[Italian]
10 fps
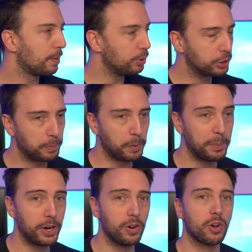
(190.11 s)
Purtroppo
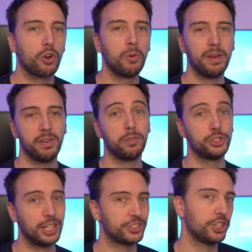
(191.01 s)
però, come avevo
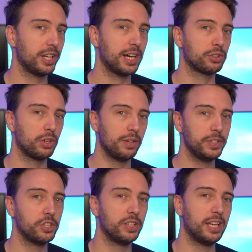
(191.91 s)
già accennato nel
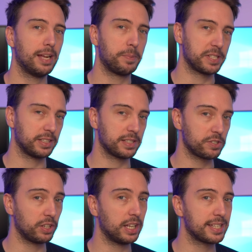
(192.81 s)
video della
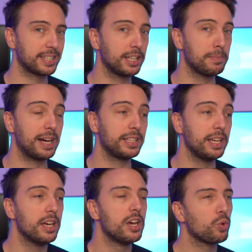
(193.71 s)
presentazione delle schede
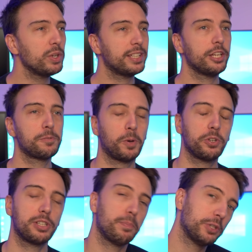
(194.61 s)
madri, questa
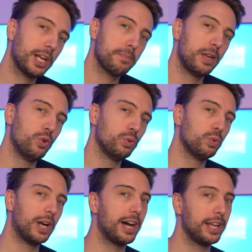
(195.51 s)
risposta potrebbe non
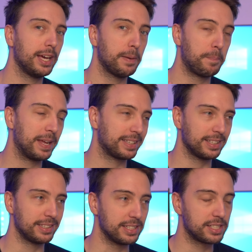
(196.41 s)
durare per
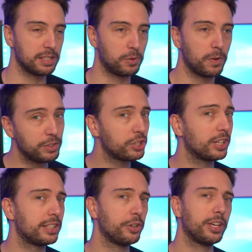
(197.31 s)
tantissimo, visto
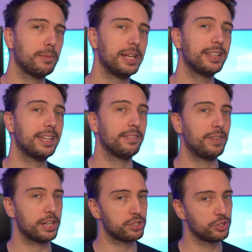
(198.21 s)
che teoricamente
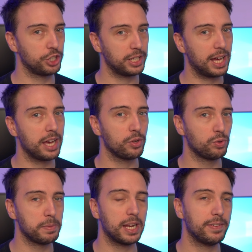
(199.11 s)
verso gennaio
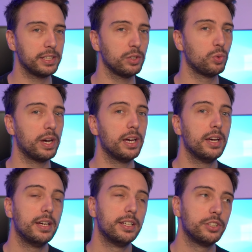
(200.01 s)
2022
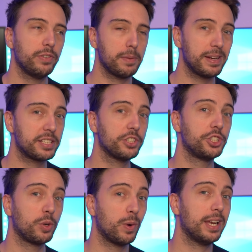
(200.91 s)
dovrebbe
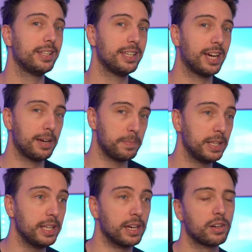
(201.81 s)
esserci quella di
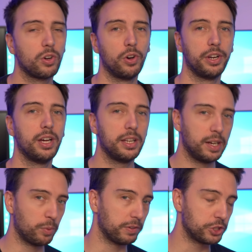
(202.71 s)
AMD con
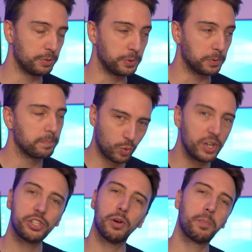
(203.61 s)
le nuove CPU.
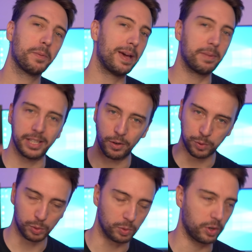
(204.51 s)
Questo è un problema del
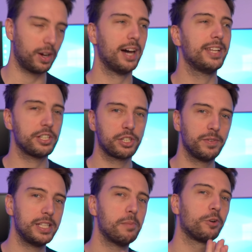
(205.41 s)
futuro. Adesso
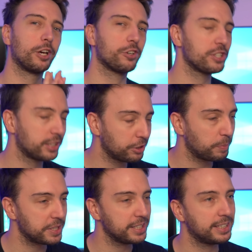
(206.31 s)
vediamo che cosa è stato
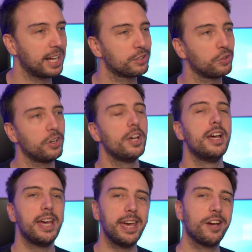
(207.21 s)
presentato
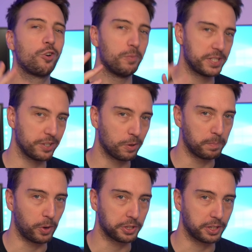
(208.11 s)
e come si
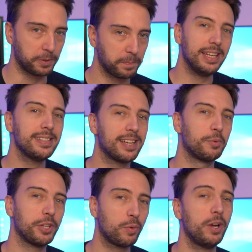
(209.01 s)
comportano.
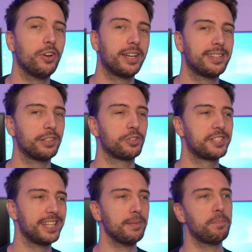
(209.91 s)
Iniziamo da quello che è stato
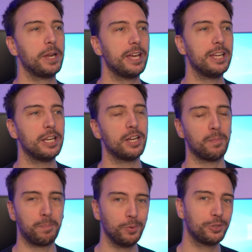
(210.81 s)
sempre
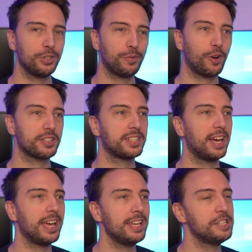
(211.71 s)
il punto di forza
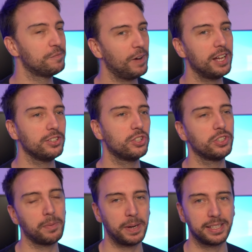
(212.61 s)
e il vanto
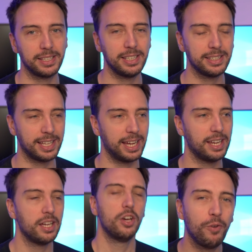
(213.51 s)
da parte di
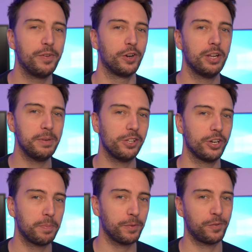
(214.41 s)
Intel, ovvero le
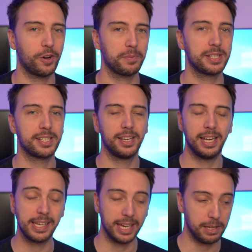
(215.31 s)
migliori performance
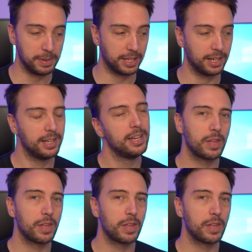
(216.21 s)
nel gaming.